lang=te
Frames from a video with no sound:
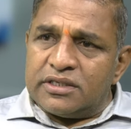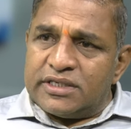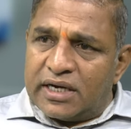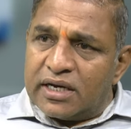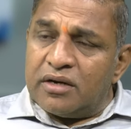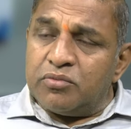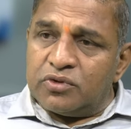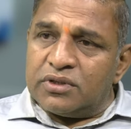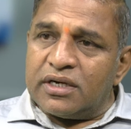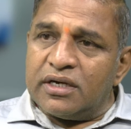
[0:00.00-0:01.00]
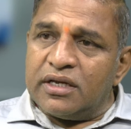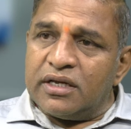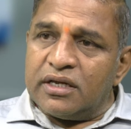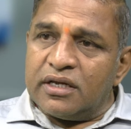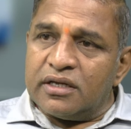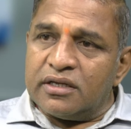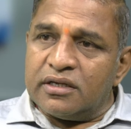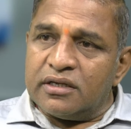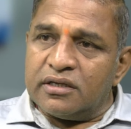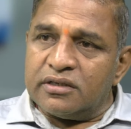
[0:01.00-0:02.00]
చెరగని ముద్రని
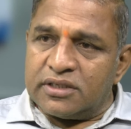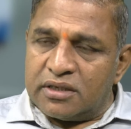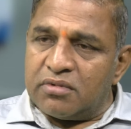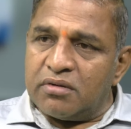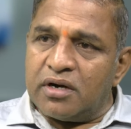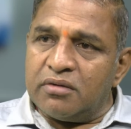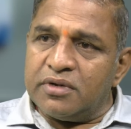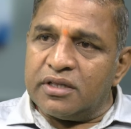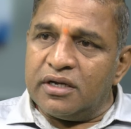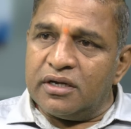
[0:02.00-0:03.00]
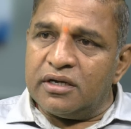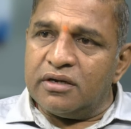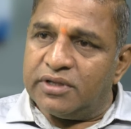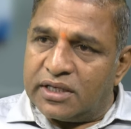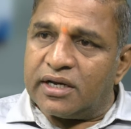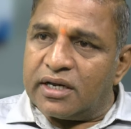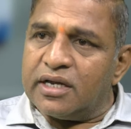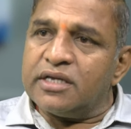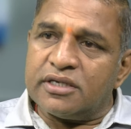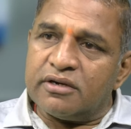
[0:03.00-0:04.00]
చంద్రబాబు నాయుడు మీద
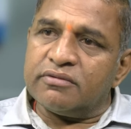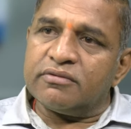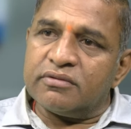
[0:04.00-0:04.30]
వ్యతిరేకంగా వేశాడు